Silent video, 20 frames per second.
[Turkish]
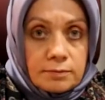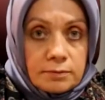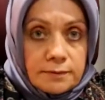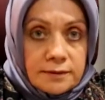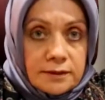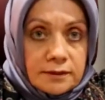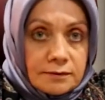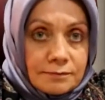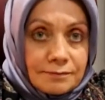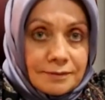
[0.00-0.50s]
gibi
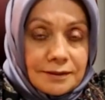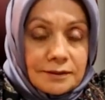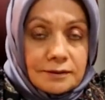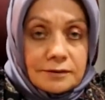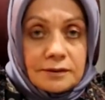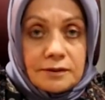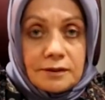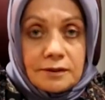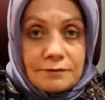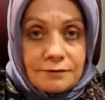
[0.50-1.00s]
bir takım
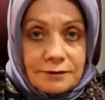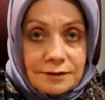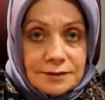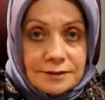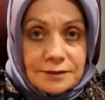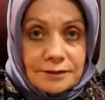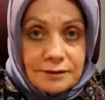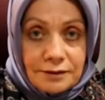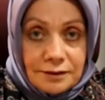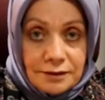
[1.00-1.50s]
belirtiler
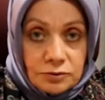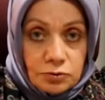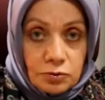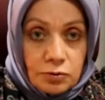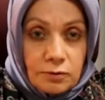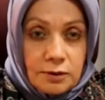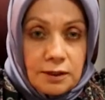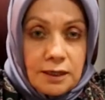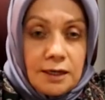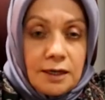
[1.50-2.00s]
varsa daha
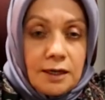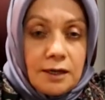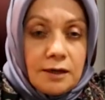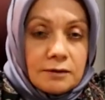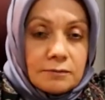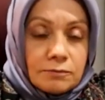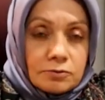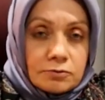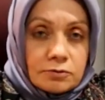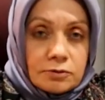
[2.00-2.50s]
çok
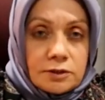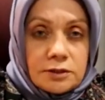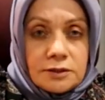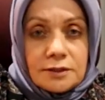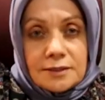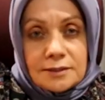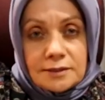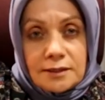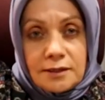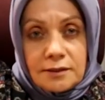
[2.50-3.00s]
e, bu
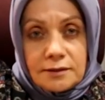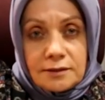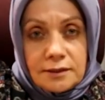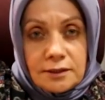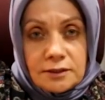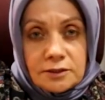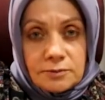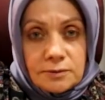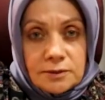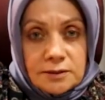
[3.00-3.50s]
sürecin hastanede
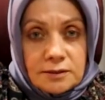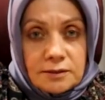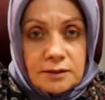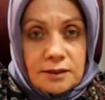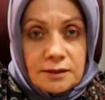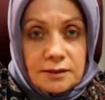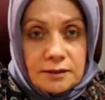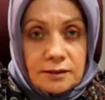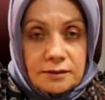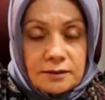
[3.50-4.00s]

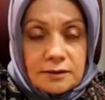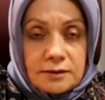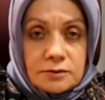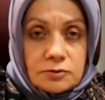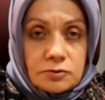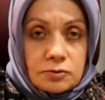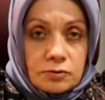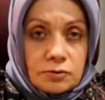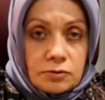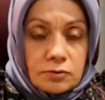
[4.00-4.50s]
geçmesinden
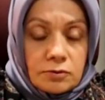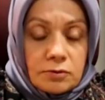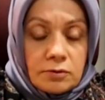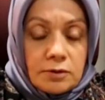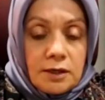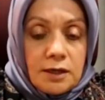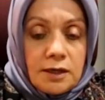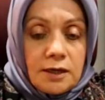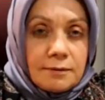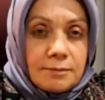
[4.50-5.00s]
yanayız. Çünkü
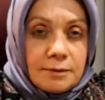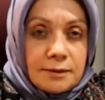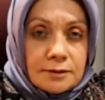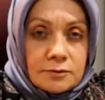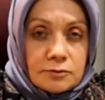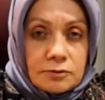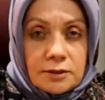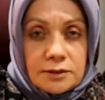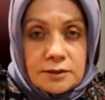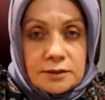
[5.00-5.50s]

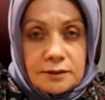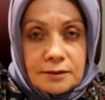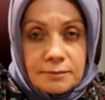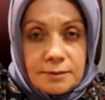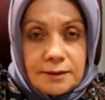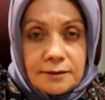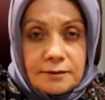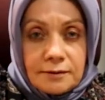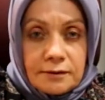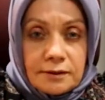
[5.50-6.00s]
gebelik sürecinde
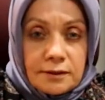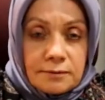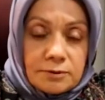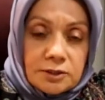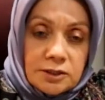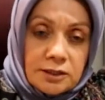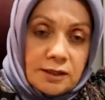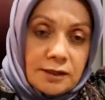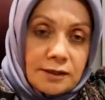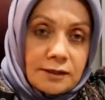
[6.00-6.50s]
bilindiği gibi
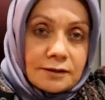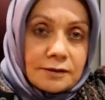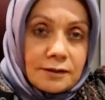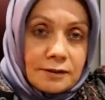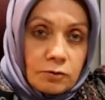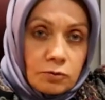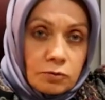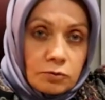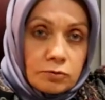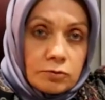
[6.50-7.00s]

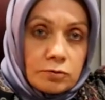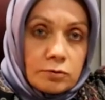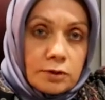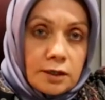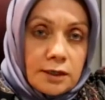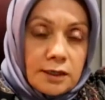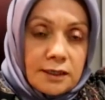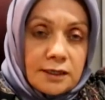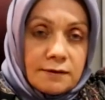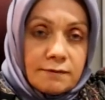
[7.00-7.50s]
şikayetler
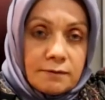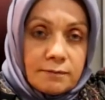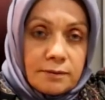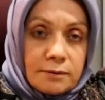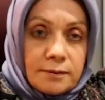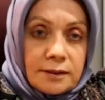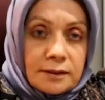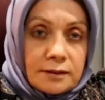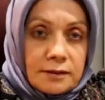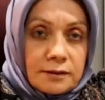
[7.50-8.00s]
olduğunda anne ve
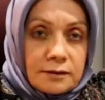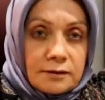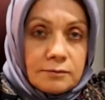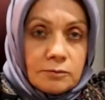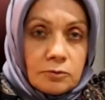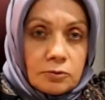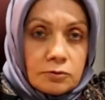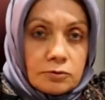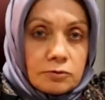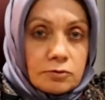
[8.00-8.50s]
bebek
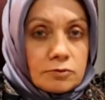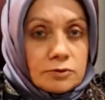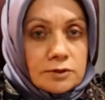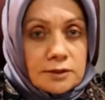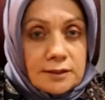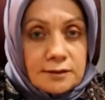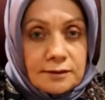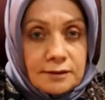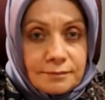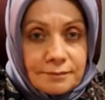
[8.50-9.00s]
yakın
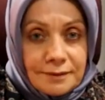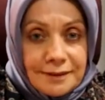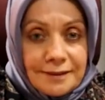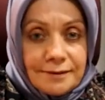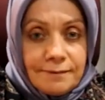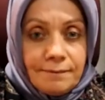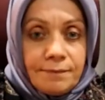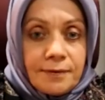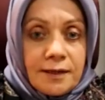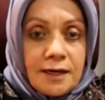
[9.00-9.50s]
monitörize
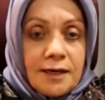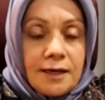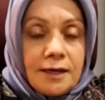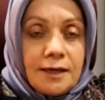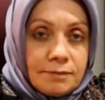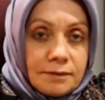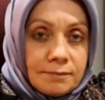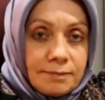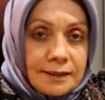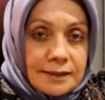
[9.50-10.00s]
edilmeli.
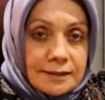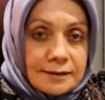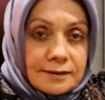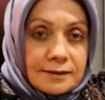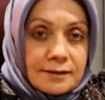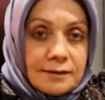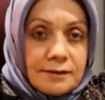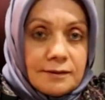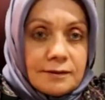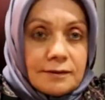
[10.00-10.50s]

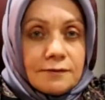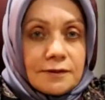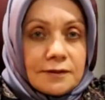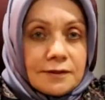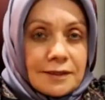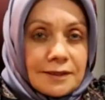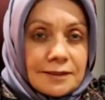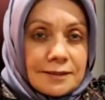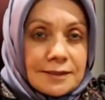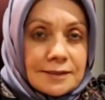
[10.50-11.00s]
Bebekte
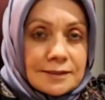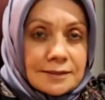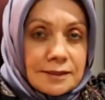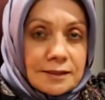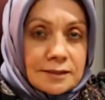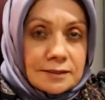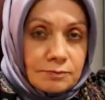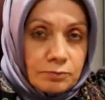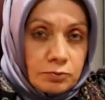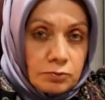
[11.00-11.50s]
fetal
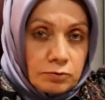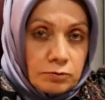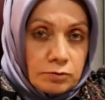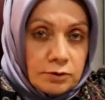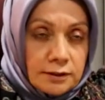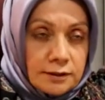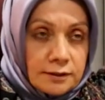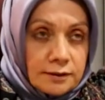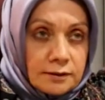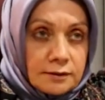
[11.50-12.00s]
distres
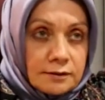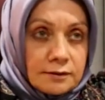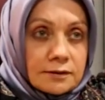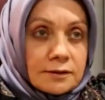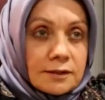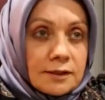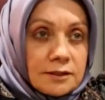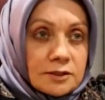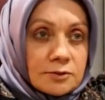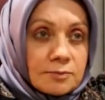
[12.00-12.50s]
bulguları
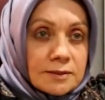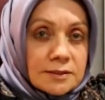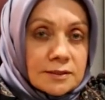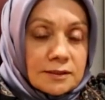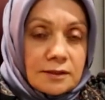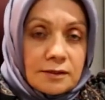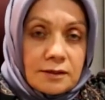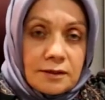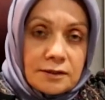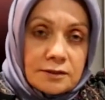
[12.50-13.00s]

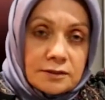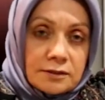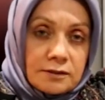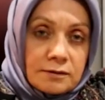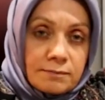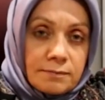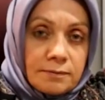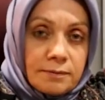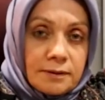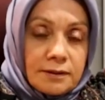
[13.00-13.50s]
gelişmesine
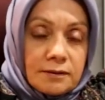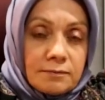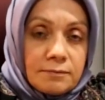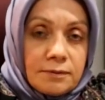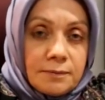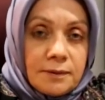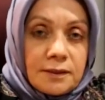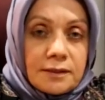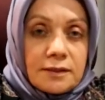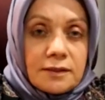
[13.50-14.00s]
karşılık
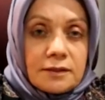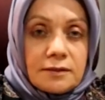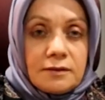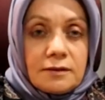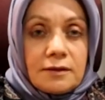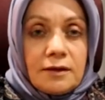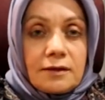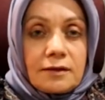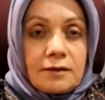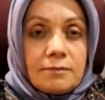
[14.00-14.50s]
bebek
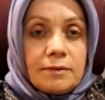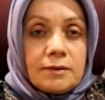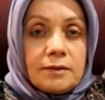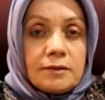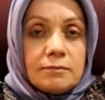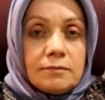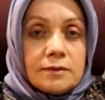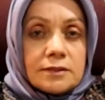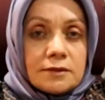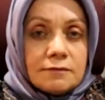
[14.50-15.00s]
yakın takip
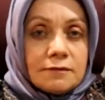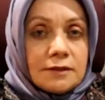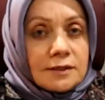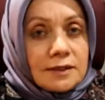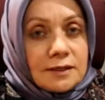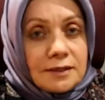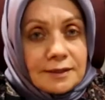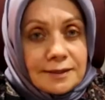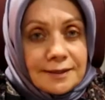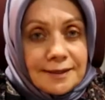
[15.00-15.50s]
edilmesi ve
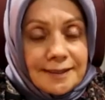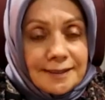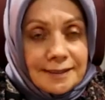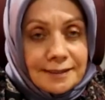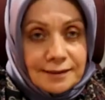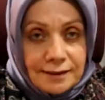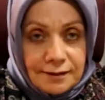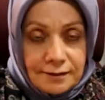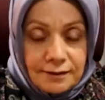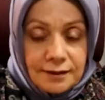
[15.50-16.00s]

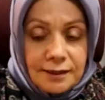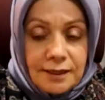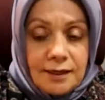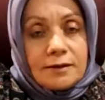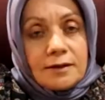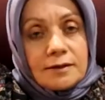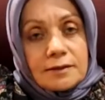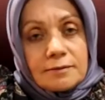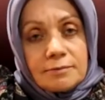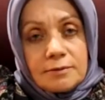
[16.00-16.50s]
gerektiğinde
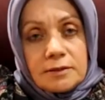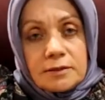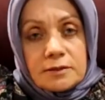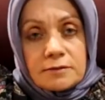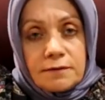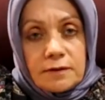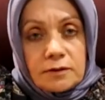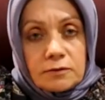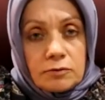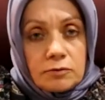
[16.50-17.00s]
herhangi bir
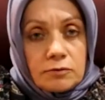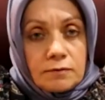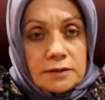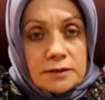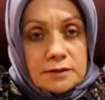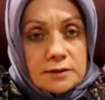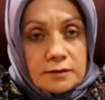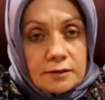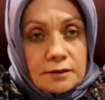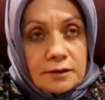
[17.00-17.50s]
risk faktörü var
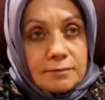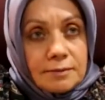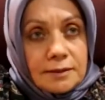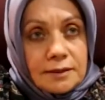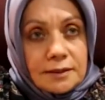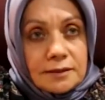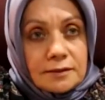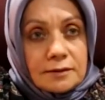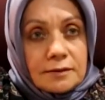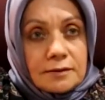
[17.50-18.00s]
varsa da
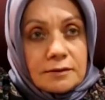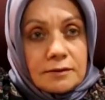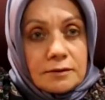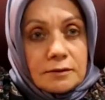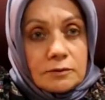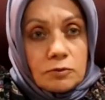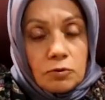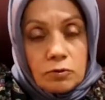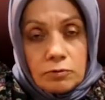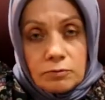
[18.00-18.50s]
gebelik
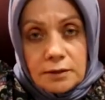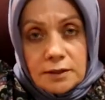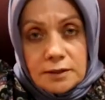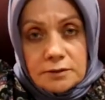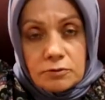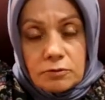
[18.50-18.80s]
e, doğumdan